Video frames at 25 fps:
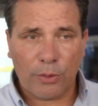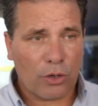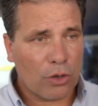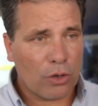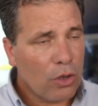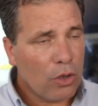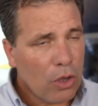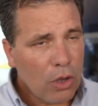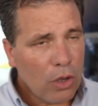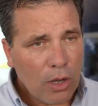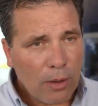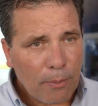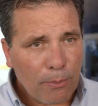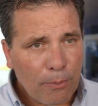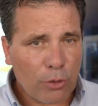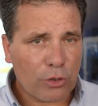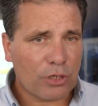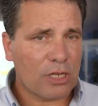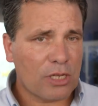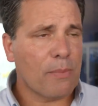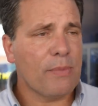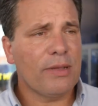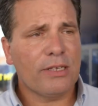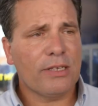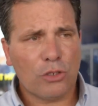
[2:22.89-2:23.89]
bueno, por
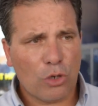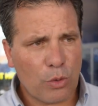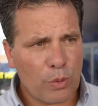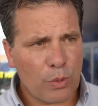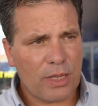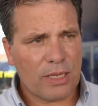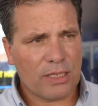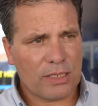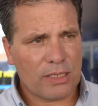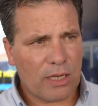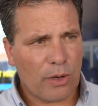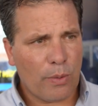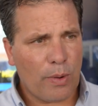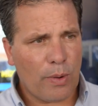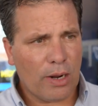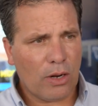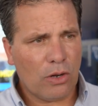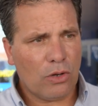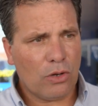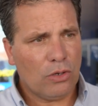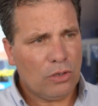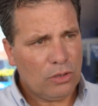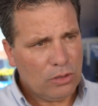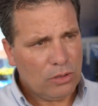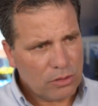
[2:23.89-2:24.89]
seis meses olvídese del
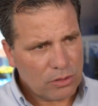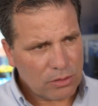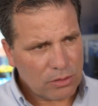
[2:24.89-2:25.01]
banco,